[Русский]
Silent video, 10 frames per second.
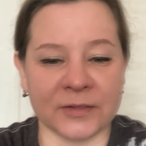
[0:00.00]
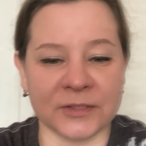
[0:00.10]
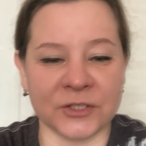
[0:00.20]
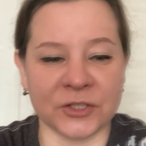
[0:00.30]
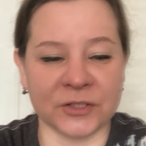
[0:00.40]

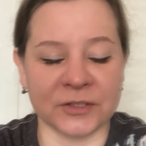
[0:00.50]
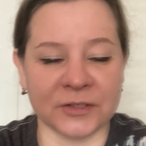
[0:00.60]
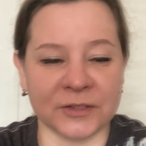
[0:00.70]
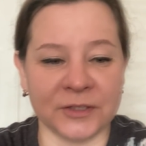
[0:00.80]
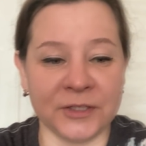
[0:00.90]
Значит,
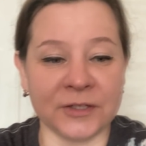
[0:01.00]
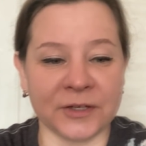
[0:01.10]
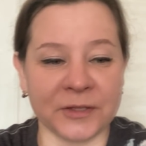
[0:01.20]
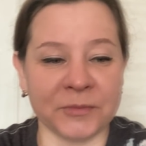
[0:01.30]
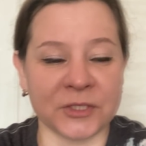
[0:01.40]
э, и
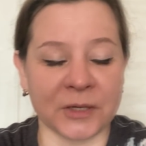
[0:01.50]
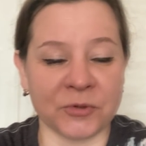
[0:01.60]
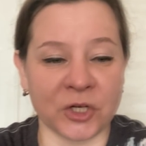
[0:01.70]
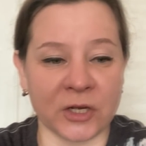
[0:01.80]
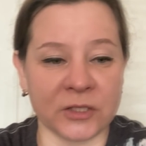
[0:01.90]
она мне
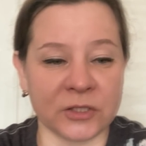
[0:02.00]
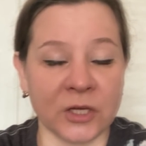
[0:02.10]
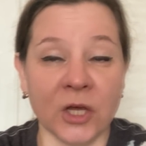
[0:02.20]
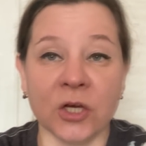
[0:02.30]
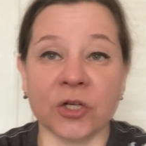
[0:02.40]
сообщает,
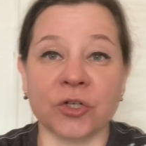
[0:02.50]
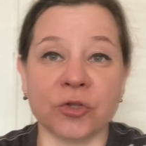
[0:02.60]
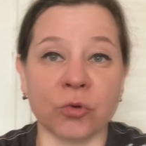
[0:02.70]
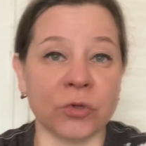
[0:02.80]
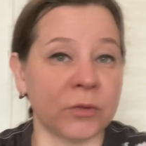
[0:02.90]

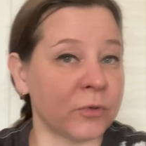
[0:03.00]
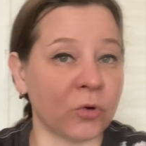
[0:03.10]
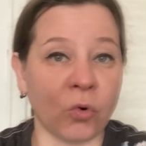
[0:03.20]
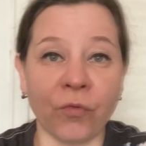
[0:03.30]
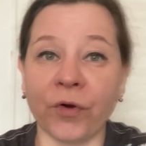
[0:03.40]
что
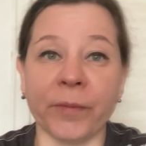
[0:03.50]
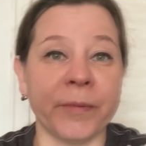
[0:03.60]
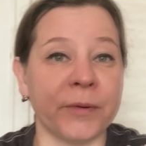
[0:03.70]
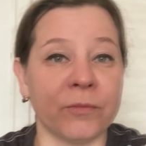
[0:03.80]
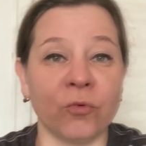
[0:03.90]
номерковка
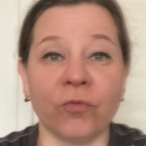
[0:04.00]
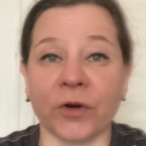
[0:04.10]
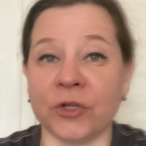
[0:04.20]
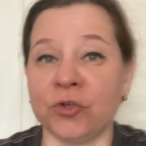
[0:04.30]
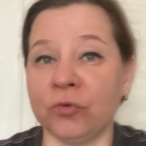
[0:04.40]
моему
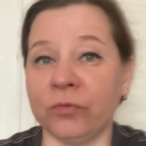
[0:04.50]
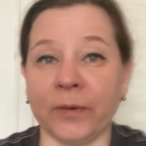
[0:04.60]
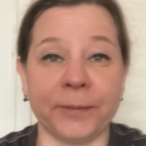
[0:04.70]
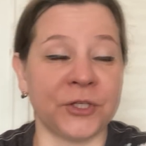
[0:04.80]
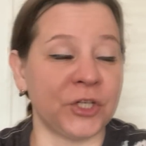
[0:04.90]
врачу
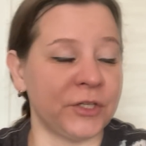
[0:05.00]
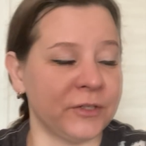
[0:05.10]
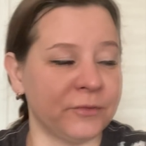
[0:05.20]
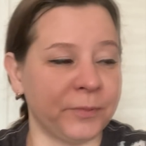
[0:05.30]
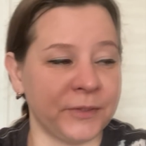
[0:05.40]
вообще
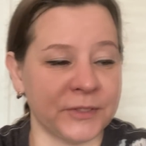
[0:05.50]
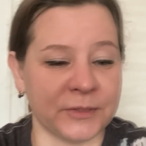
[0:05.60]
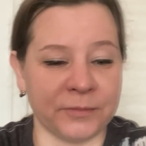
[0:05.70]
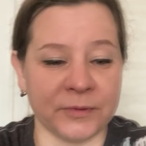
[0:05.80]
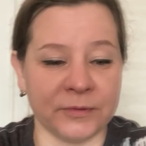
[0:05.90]
нет в
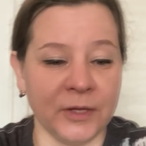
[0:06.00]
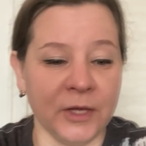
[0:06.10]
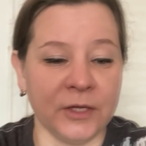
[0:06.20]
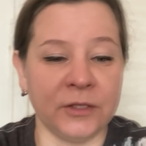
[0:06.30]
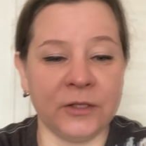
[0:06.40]
принципе.
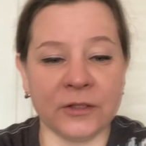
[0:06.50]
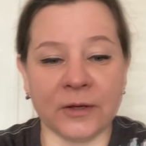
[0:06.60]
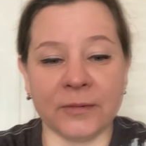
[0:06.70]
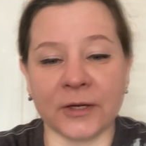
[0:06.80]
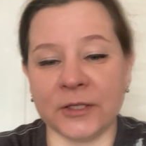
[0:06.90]
Ни
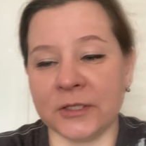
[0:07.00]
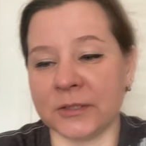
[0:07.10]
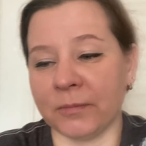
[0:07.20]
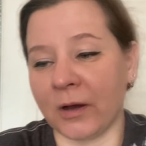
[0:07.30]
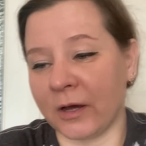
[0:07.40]
на
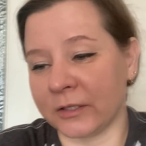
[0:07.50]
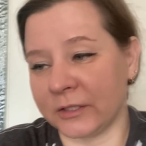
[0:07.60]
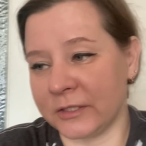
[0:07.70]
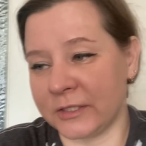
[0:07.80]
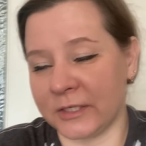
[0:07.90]
конец
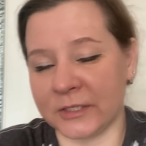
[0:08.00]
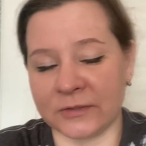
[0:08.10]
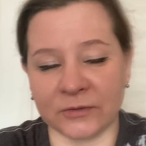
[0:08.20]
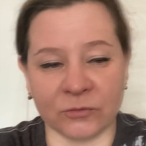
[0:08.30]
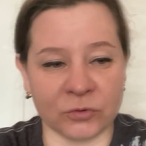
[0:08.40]
марта,
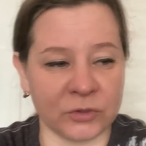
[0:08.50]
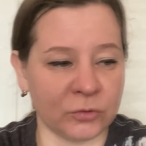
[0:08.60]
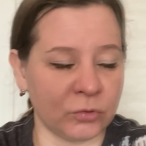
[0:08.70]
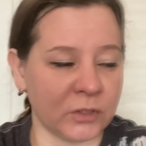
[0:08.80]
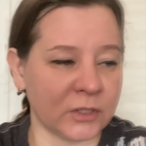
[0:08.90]
естественно, вот
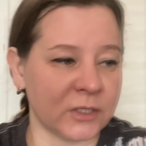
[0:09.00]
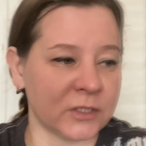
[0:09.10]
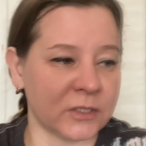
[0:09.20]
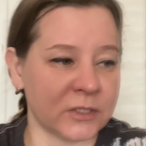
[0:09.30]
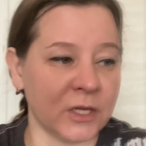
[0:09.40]
никто не
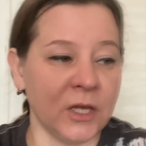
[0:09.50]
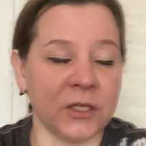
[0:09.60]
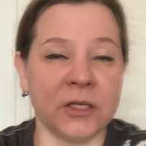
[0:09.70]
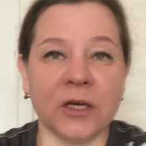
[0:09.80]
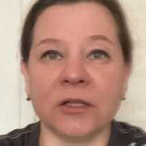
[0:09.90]
отказался,
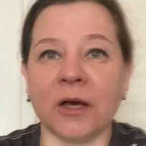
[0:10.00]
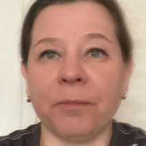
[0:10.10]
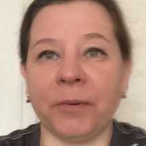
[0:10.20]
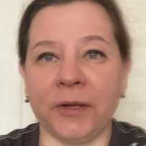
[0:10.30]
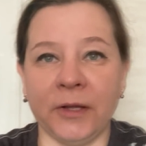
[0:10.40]
ни на
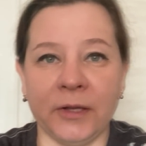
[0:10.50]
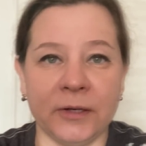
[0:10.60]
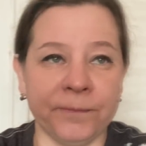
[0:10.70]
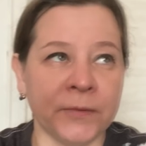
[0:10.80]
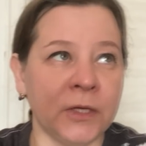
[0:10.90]

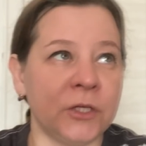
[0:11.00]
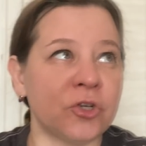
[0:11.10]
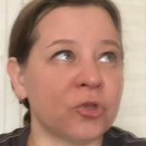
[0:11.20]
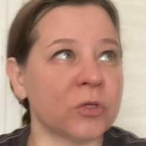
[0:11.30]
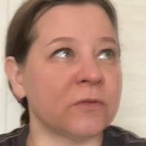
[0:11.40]
апрель. И
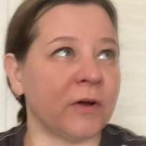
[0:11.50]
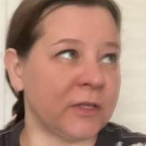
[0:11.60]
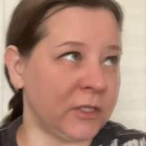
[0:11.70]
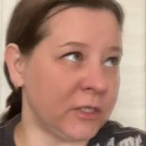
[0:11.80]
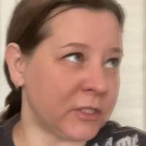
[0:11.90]
что
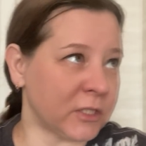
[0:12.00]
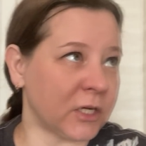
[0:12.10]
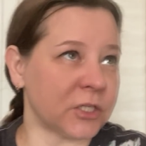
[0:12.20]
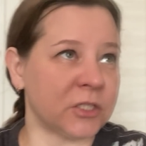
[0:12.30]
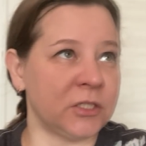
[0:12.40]
звоните
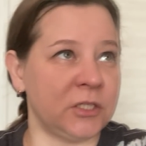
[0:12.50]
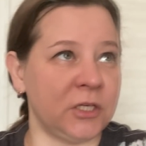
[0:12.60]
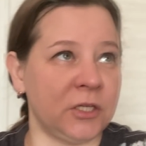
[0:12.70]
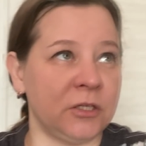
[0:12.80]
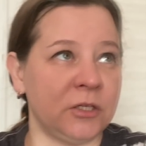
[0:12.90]
каждый
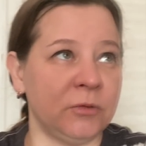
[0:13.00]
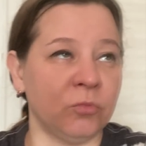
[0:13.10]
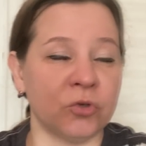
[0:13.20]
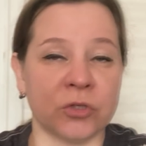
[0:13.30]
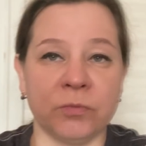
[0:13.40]
день, и
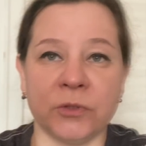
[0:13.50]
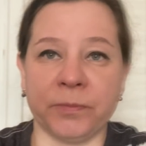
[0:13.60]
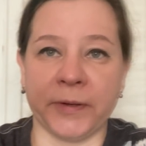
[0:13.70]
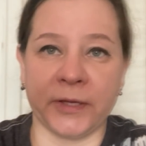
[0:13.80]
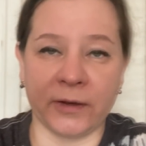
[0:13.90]
может
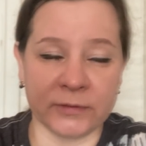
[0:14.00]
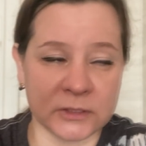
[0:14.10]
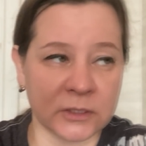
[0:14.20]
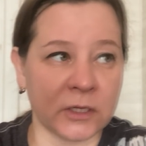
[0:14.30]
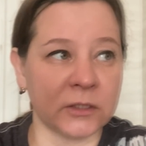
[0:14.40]
быть
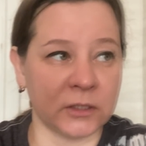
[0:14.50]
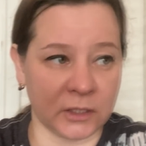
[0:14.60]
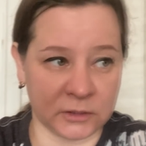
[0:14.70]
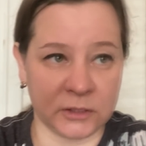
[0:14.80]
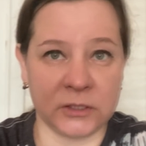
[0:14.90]
появится
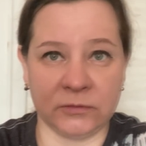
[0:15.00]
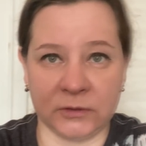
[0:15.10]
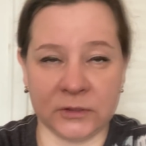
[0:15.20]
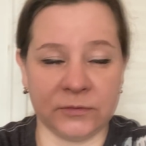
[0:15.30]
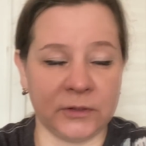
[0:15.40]
когда-то, если вы
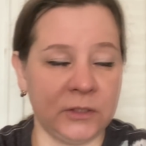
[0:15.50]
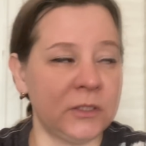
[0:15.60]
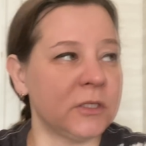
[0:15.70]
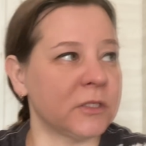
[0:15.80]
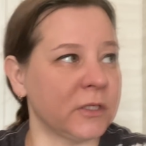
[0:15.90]

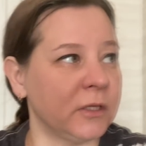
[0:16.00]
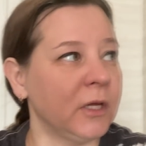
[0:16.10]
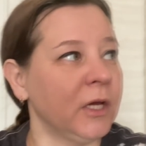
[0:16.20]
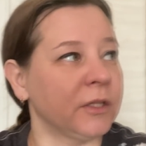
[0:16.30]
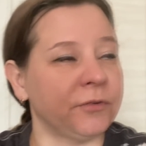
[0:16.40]
дозвонитесь, да,
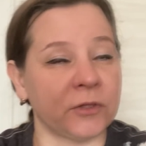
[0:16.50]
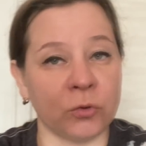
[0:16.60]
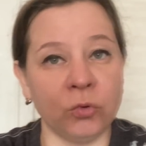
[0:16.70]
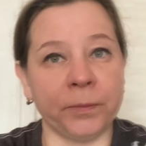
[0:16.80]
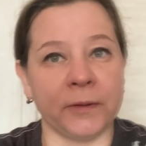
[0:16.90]
на
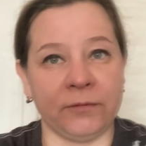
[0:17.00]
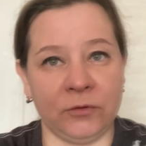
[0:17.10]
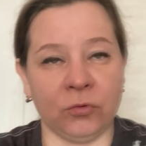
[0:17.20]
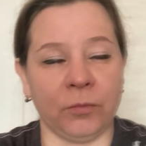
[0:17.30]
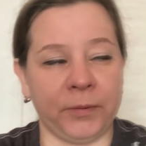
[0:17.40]
вторую
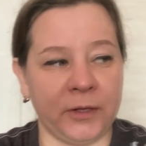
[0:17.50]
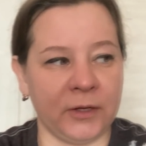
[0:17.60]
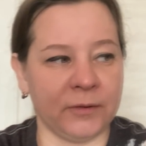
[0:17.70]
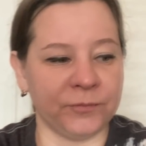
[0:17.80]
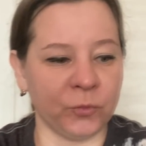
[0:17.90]
половину
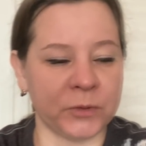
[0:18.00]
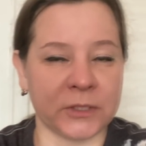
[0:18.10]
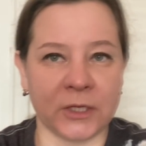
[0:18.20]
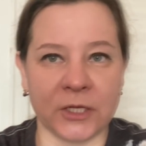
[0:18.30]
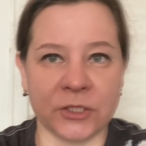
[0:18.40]
апреля. Ну,
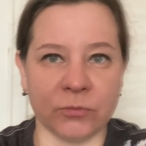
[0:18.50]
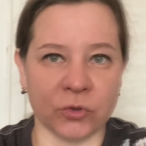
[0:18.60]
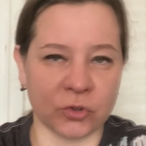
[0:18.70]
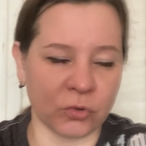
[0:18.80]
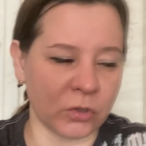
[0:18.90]
представляете
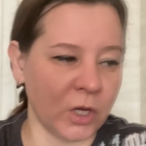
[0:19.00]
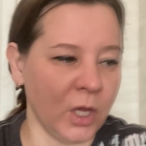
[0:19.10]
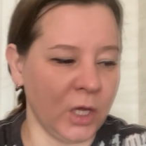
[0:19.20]
мой шок.